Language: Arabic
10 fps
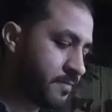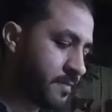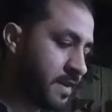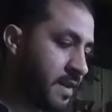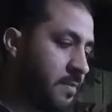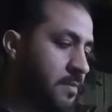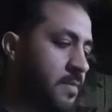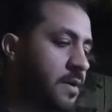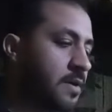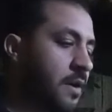نجيب
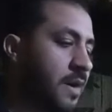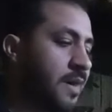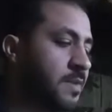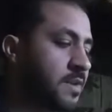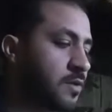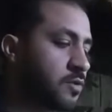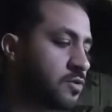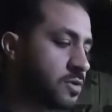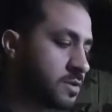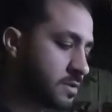قليل من
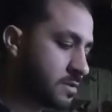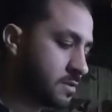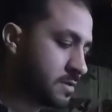الرز